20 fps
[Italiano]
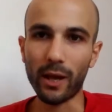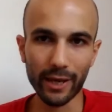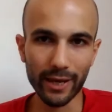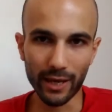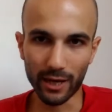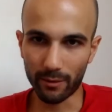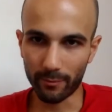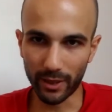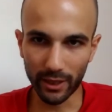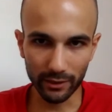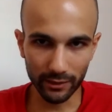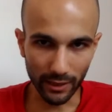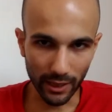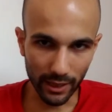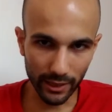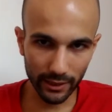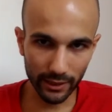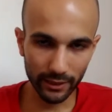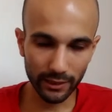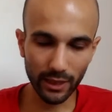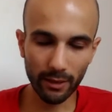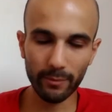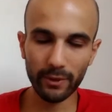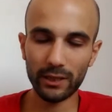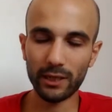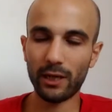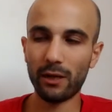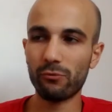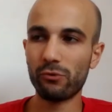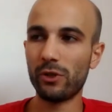chiaramente anche
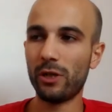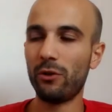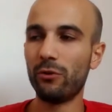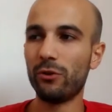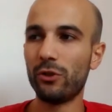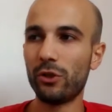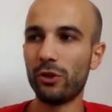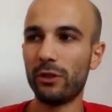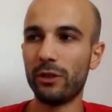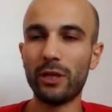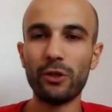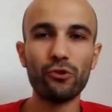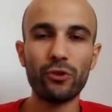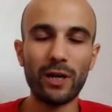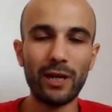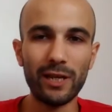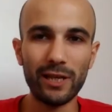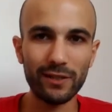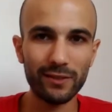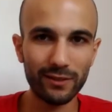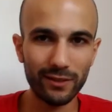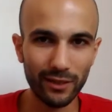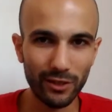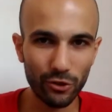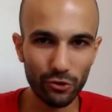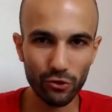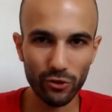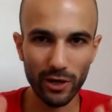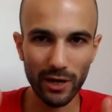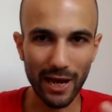tramite l'ausilio dei, dei giornalisti,
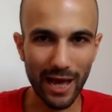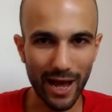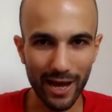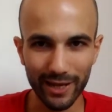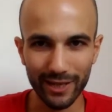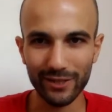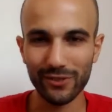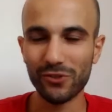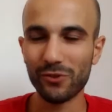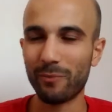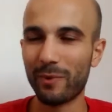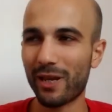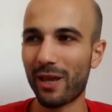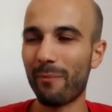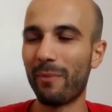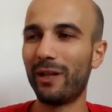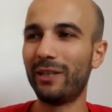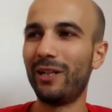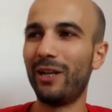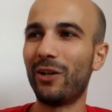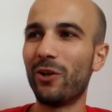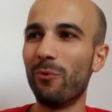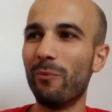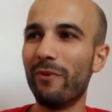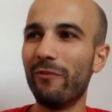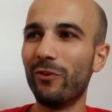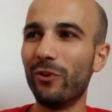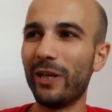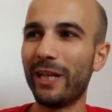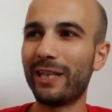dei giornalai, insomma chiamateli
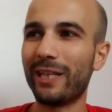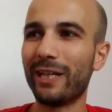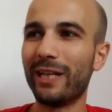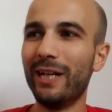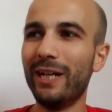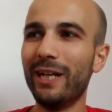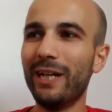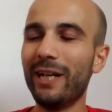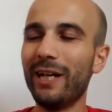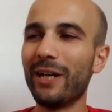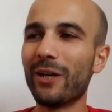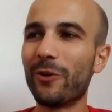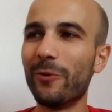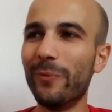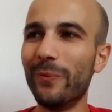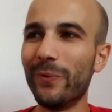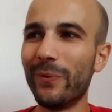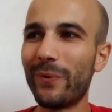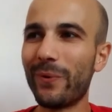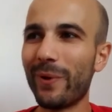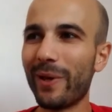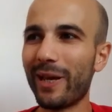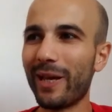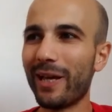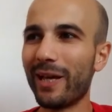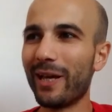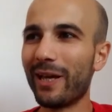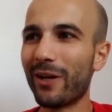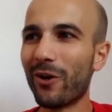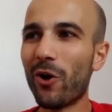come volete,
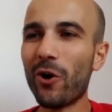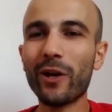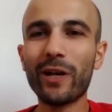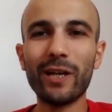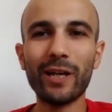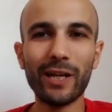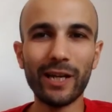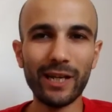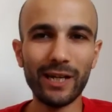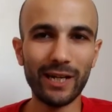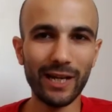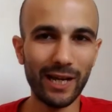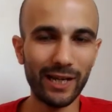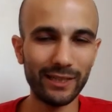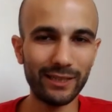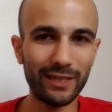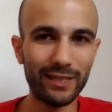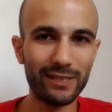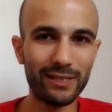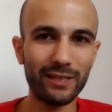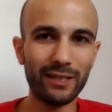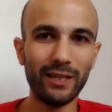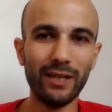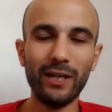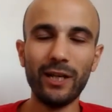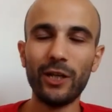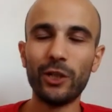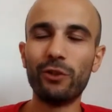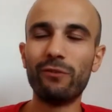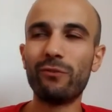comunque Rog e Nandez
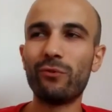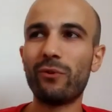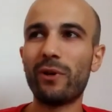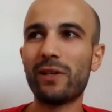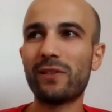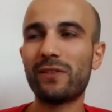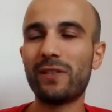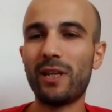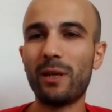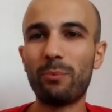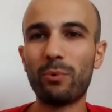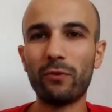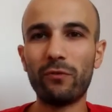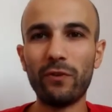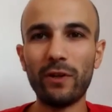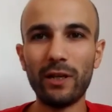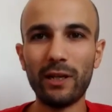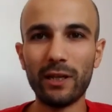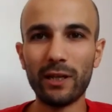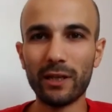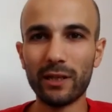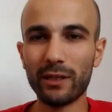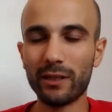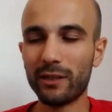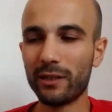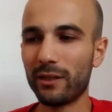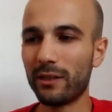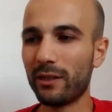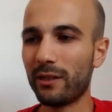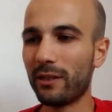dovevano essere i profili
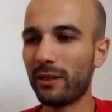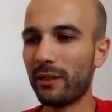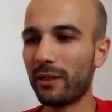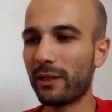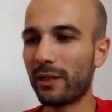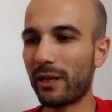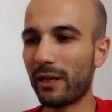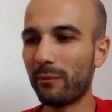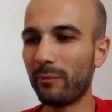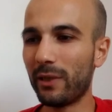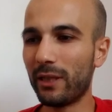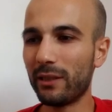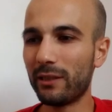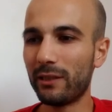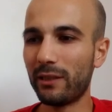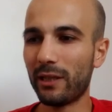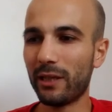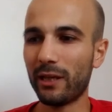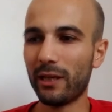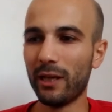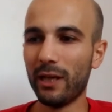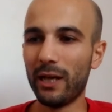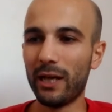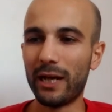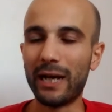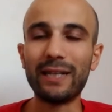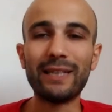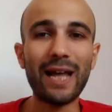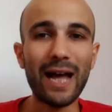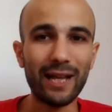eh, chiaramente
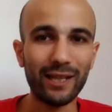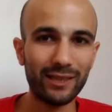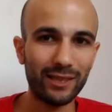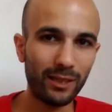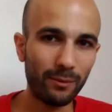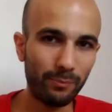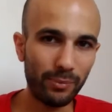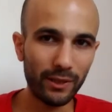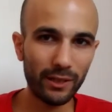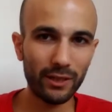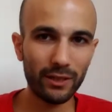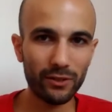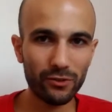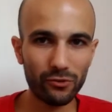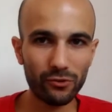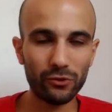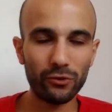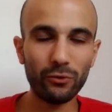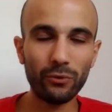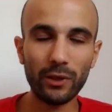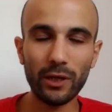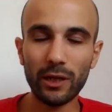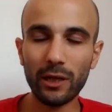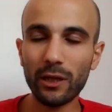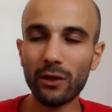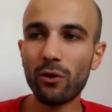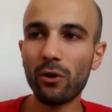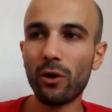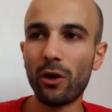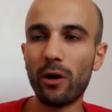adatti per sostituire
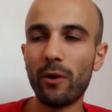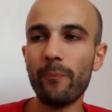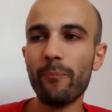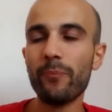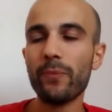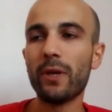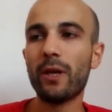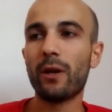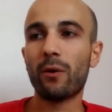Niccolò